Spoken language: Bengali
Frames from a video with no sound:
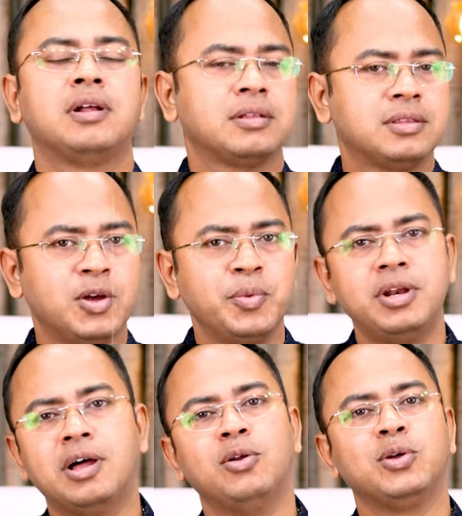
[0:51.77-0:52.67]
রাখতে হবে
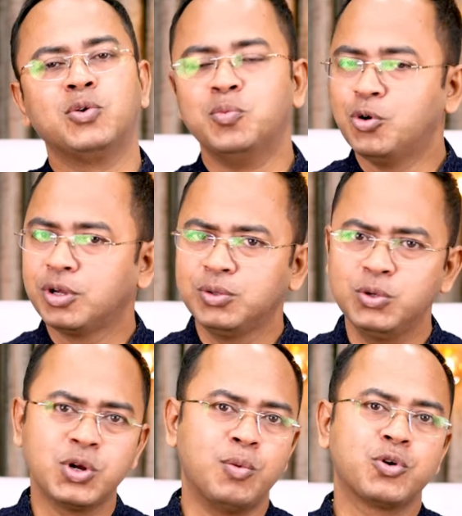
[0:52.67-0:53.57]
না হলে কুম্ভ
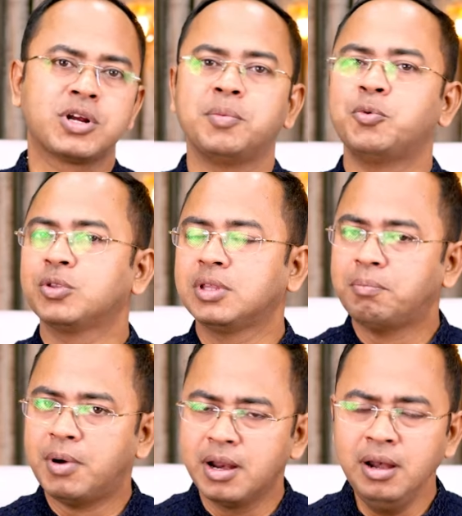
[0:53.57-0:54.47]
কিন্তু সমস্যায় পড়তে
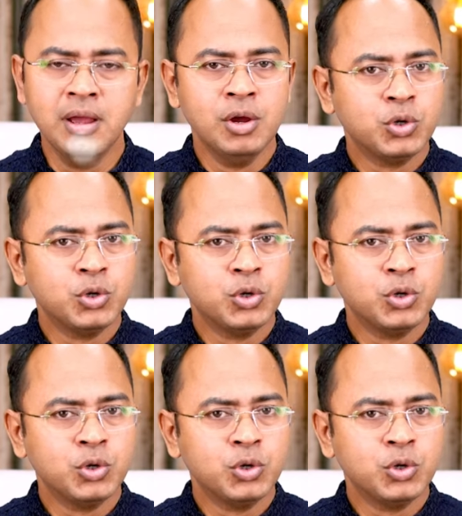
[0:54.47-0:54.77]
পারেন